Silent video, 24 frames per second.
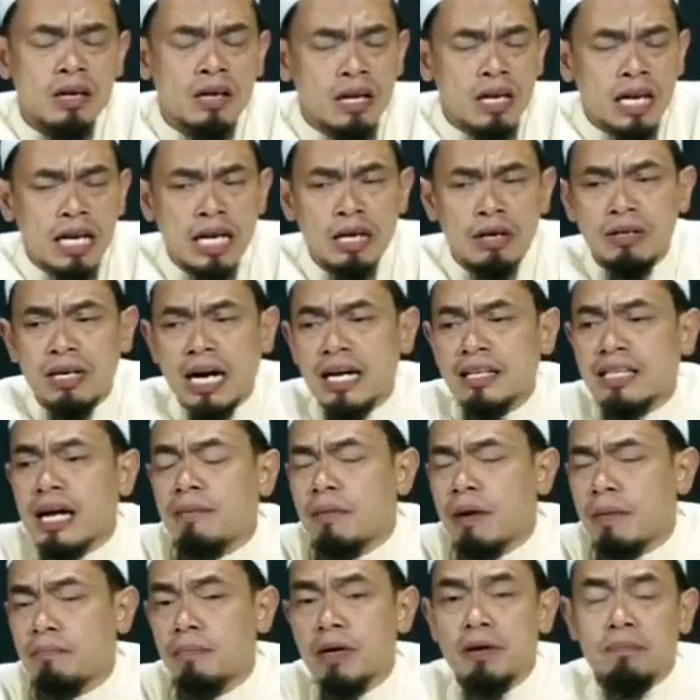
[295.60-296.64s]
แล้วการทำแบ
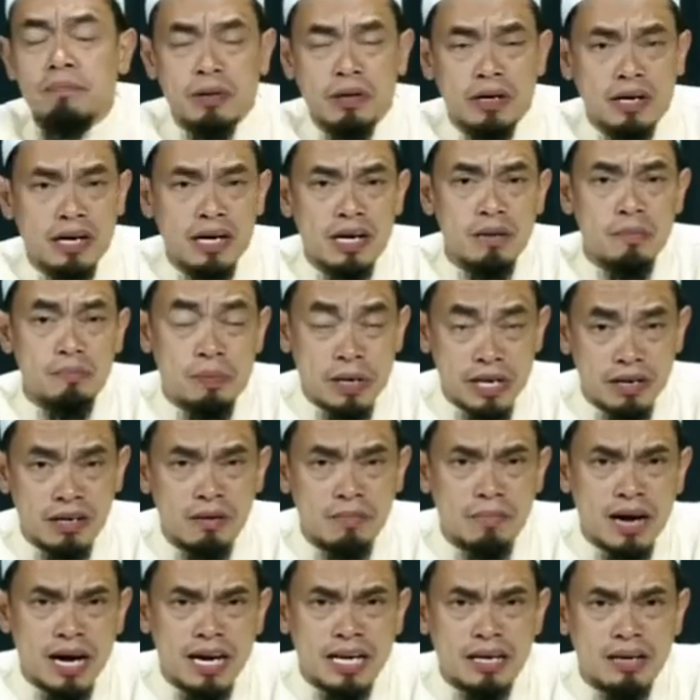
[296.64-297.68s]
บเปิดเผยผิดหรือ
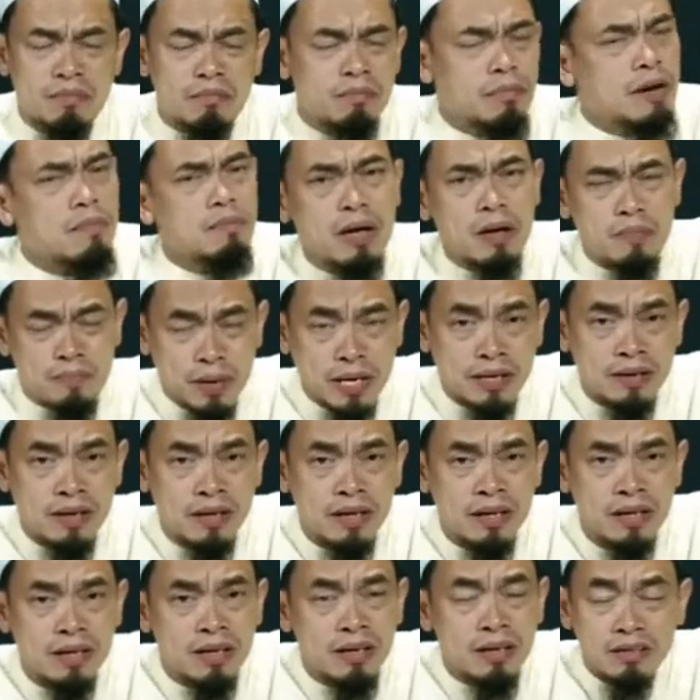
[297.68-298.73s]
ไม่มันไม่ผิด
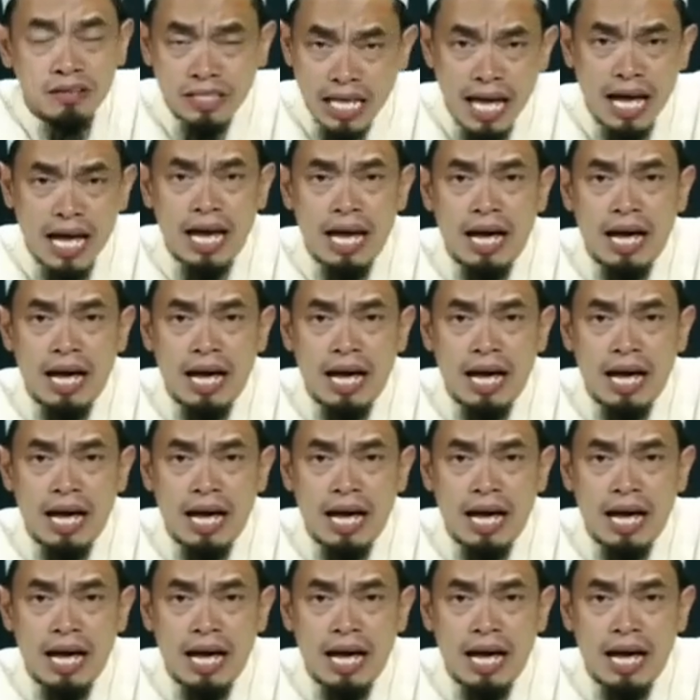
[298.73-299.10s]
แต่